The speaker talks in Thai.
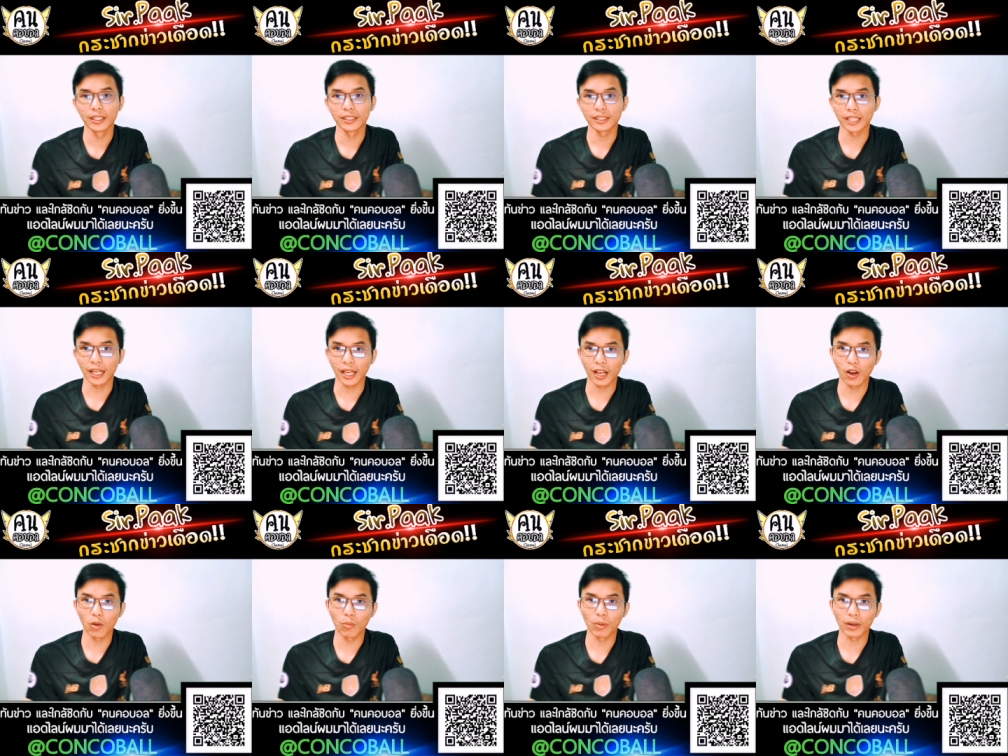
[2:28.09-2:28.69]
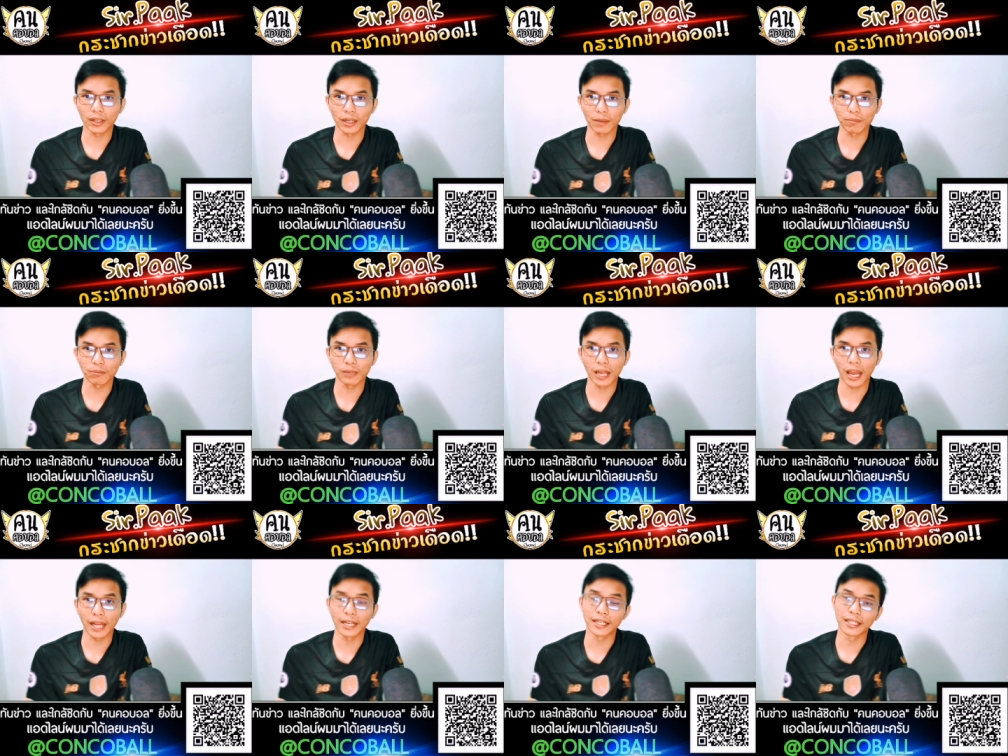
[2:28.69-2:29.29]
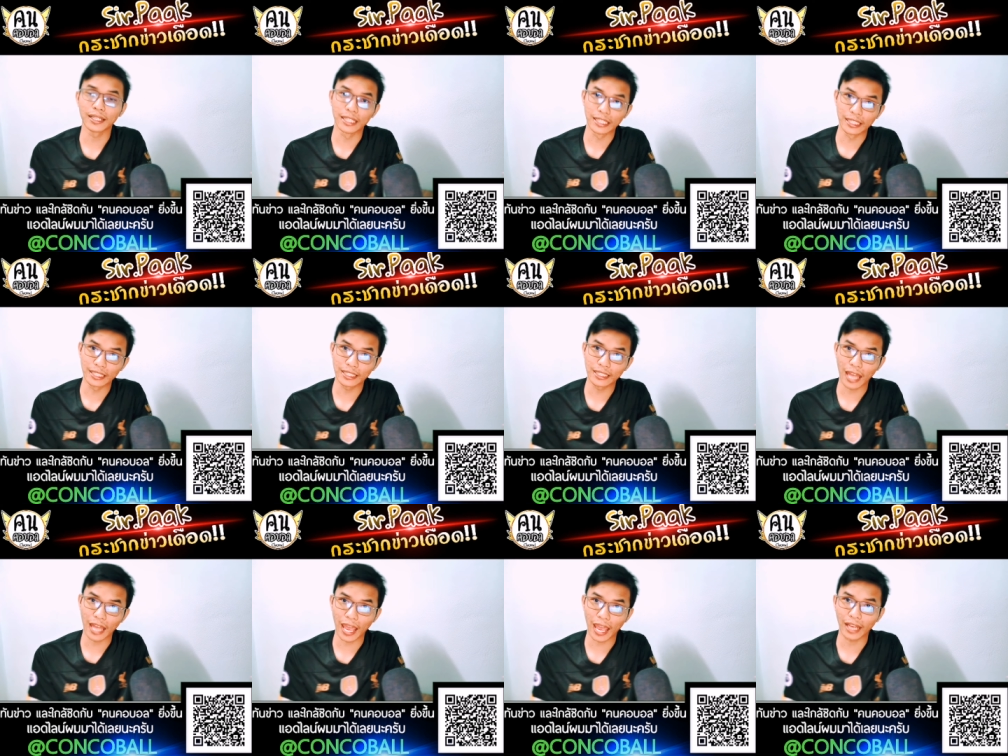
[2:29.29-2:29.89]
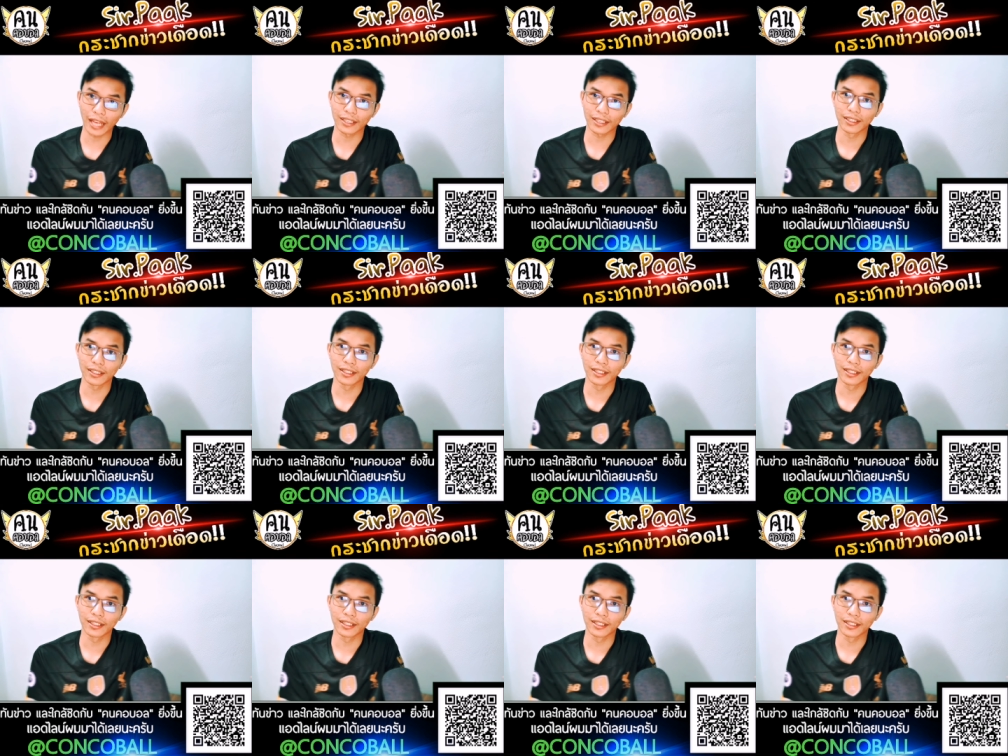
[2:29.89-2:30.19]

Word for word: จะเข้ามารับงานนี้แทน